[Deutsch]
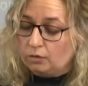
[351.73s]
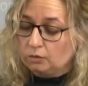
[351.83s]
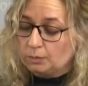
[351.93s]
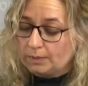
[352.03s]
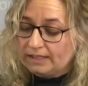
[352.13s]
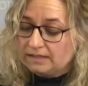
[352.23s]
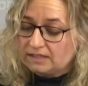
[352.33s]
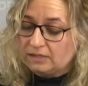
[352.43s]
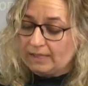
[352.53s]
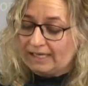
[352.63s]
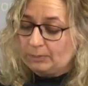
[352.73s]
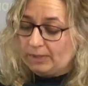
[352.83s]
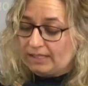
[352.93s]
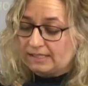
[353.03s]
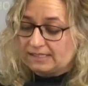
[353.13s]
und bringt ihm ein
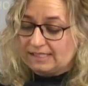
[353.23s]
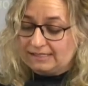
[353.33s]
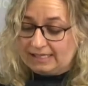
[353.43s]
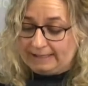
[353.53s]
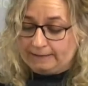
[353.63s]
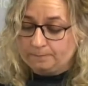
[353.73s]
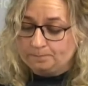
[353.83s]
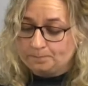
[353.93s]
paar Sandalen.